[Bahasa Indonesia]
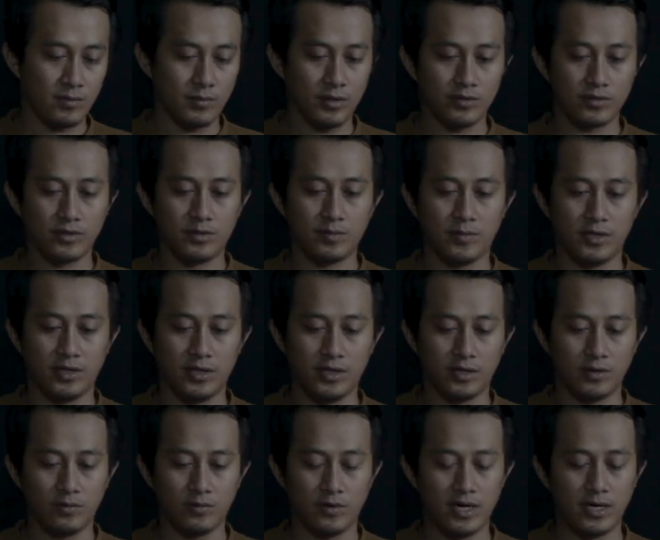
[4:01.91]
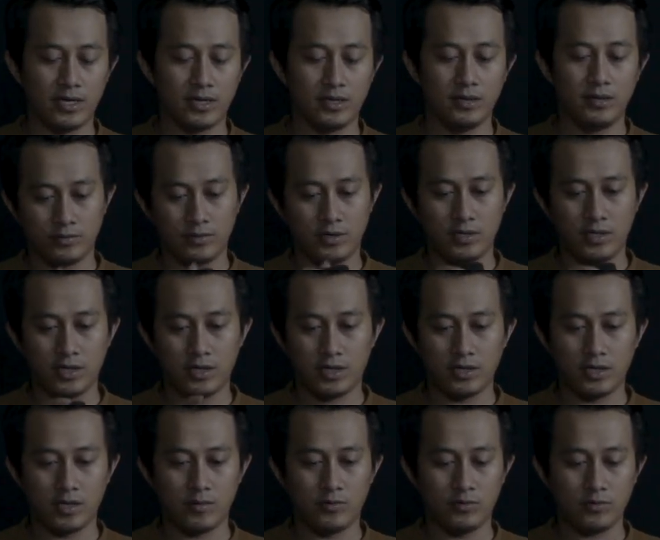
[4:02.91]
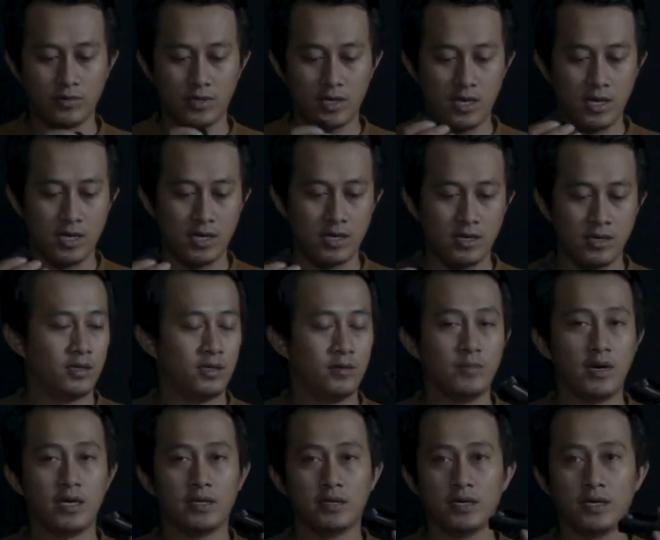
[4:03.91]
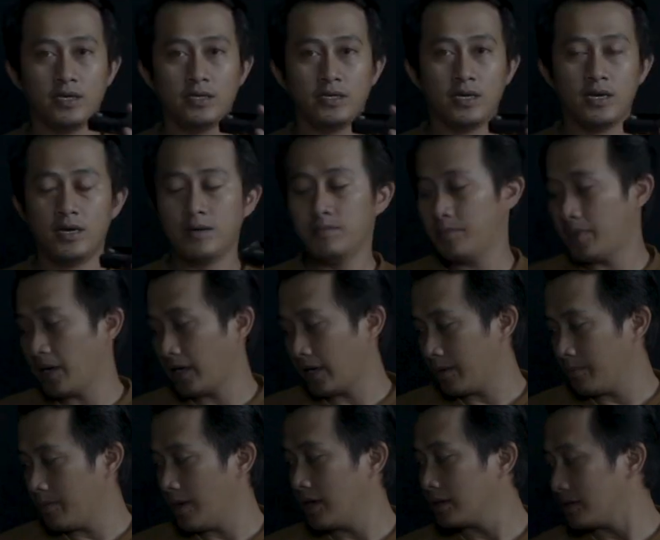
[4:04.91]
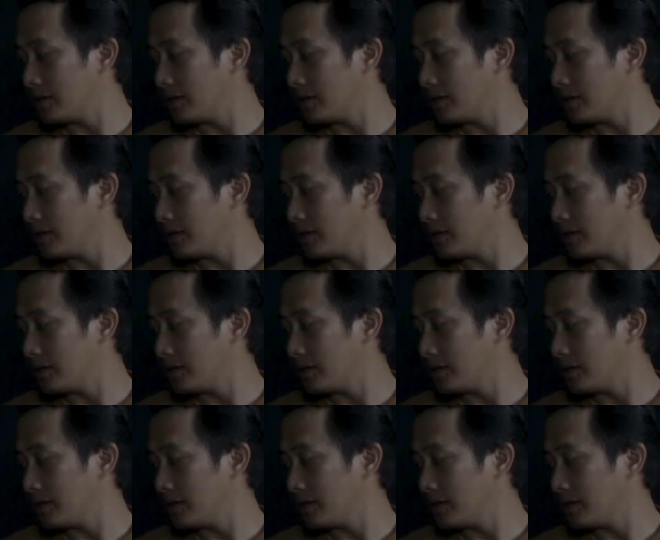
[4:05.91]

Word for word: nah bentang ini keluar langsung aja kita buka ini baterainya pakai